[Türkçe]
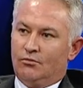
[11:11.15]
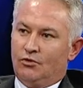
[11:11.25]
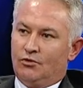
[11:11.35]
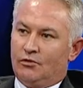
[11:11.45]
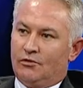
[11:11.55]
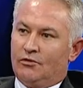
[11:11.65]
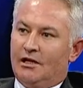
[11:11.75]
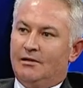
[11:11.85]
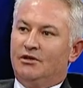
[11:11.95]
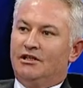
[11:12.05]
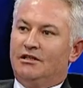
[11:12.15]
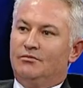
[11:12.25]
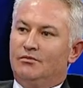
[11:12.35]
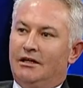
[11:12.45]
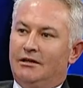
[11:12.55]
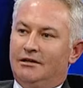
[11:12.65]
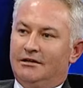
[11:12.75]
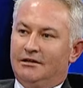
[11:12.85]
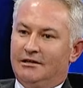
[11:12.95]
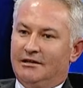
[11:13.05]
bu kültürel birikimden
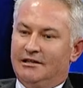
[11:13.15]
e,